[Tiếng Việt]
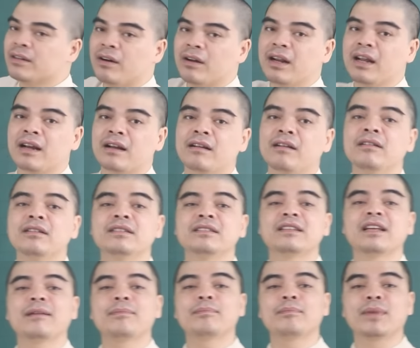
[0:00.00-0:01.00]
Đó là con
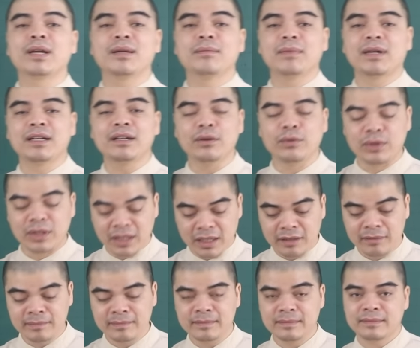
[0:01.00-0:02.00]
giáp may mắn đầu
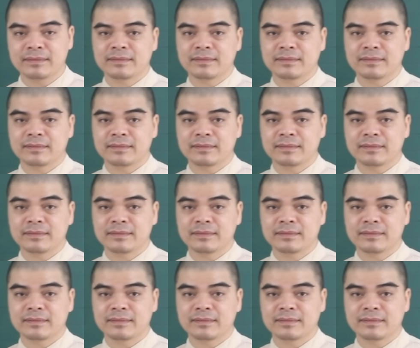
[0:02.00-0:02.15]
tiên.